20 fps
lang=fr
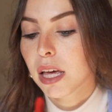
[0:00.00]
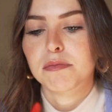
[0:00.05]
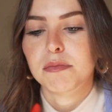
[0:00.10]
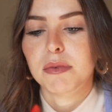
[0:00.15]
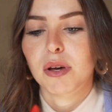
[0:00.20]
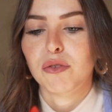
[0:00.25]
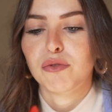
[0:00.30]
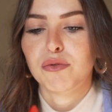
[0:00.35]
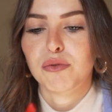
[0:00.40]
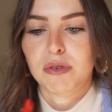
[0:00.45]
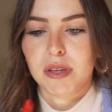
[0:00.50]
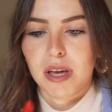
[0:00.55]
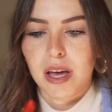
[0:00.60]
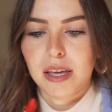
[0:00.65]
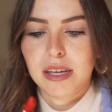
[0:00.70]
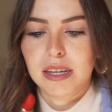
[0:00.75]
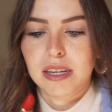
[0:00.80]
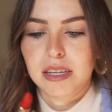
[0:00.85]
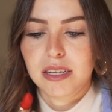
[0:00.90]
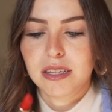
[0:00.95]
Mais en tout
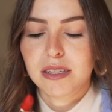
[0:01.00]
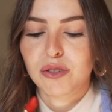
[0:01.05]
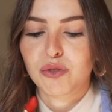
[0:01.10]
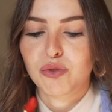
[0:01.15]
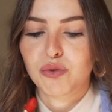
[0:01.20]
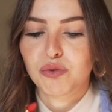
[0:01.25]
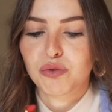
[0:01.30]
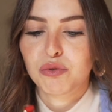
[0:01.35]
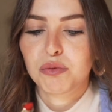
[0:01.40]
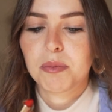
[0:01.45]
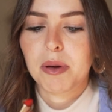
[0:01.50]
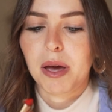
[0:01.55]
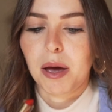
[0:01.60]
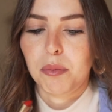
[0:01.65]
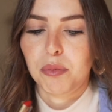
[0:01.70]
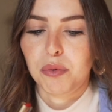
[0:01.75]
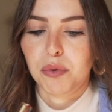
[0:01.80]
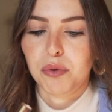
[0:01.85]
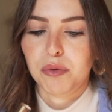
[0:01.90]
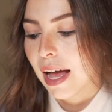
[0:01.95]
cas, il est
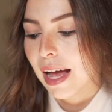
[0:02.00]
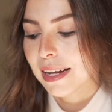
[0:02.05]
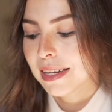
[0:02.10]
super beau.